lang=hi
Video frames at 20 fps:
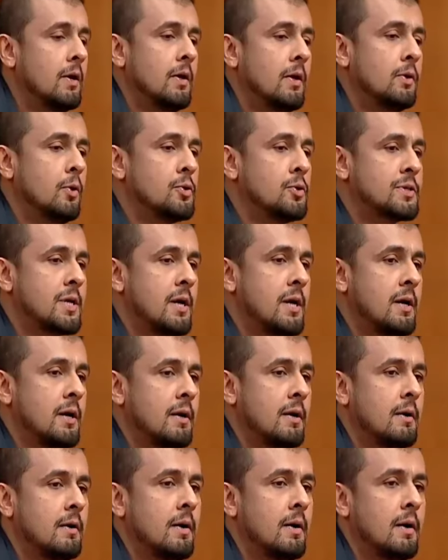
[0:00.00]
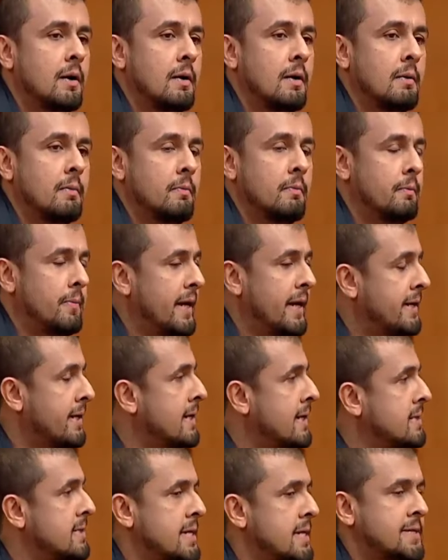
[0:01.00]
तो उसका बीट
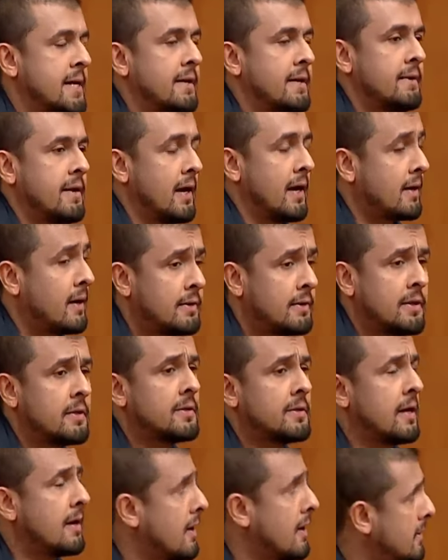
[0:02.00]
है सिक्स एट धक्क तक